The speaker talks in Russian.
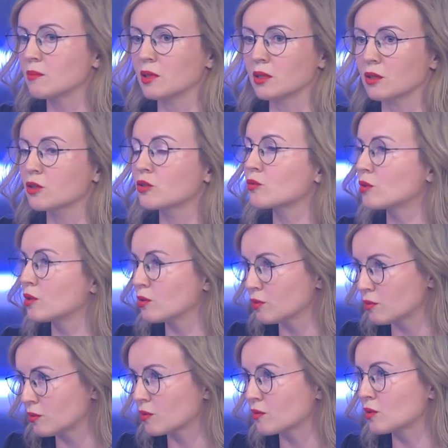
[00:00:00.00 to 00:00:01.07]
а также
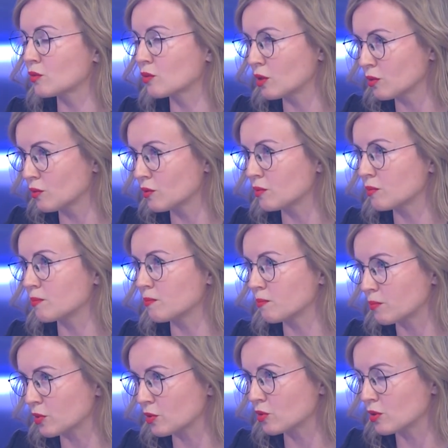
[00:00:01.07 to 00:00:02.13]
Уголовного и
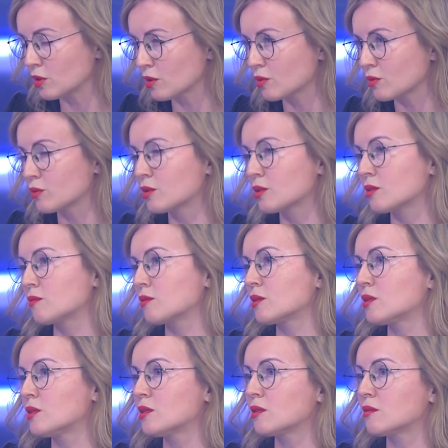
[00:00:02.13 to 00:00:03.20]
Уголовно-процессуальных кодексов
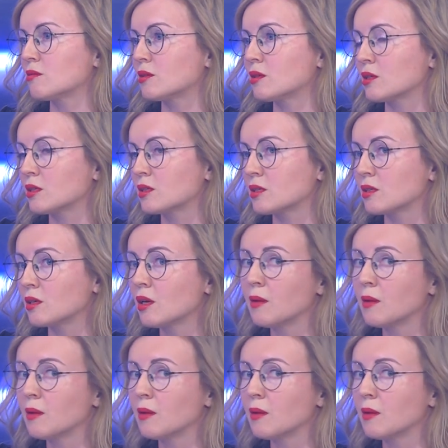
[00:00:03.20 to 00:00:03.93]
Российской Федерации.